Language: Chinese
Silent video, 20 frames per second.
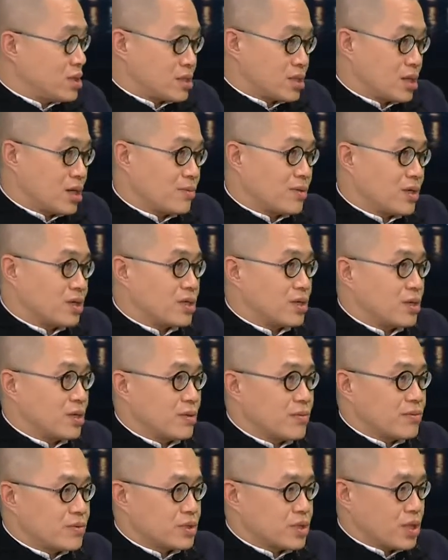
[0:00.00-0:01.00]
特别
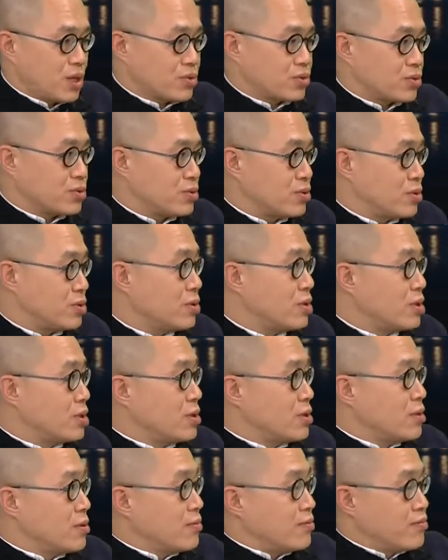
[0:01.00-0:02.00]
是少数
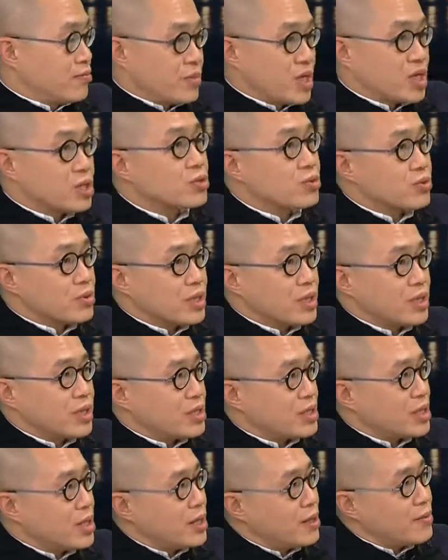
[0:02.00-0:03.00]
民族的一
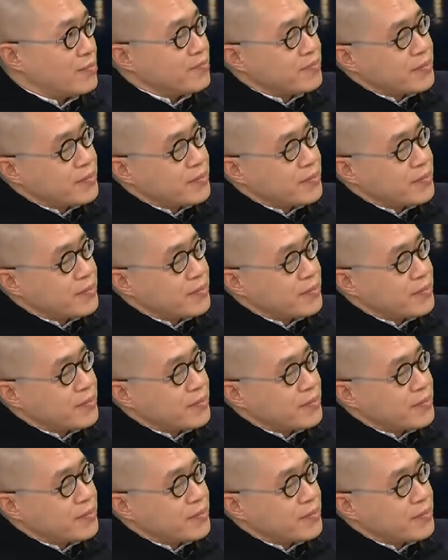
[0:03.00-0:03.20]
些。